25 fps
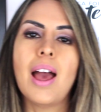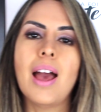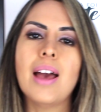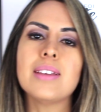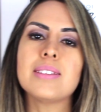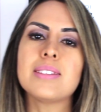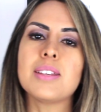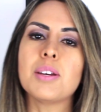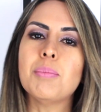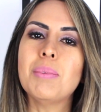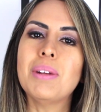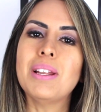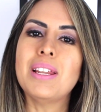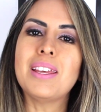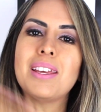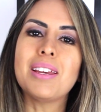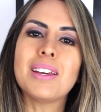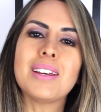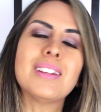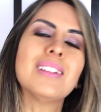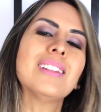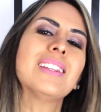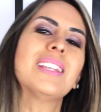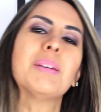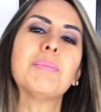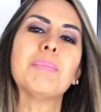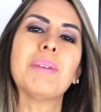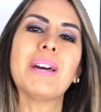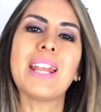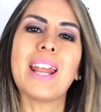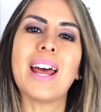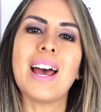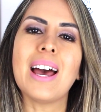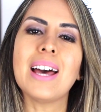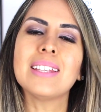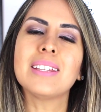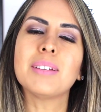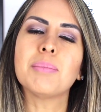Essa é uma linha
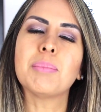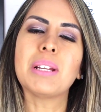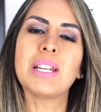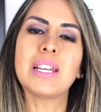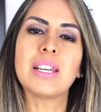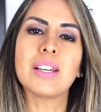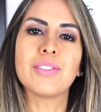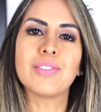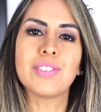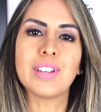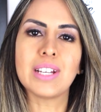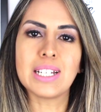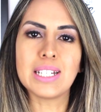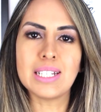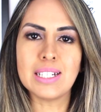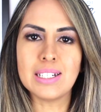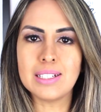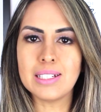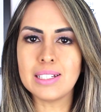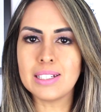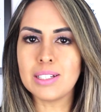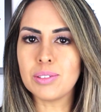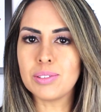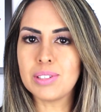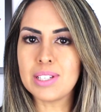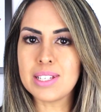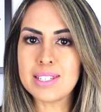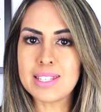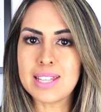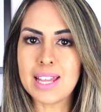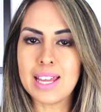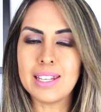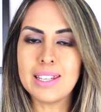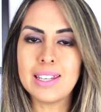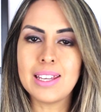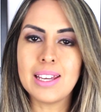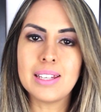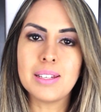liberada, uma linha vegana, não
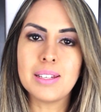testada em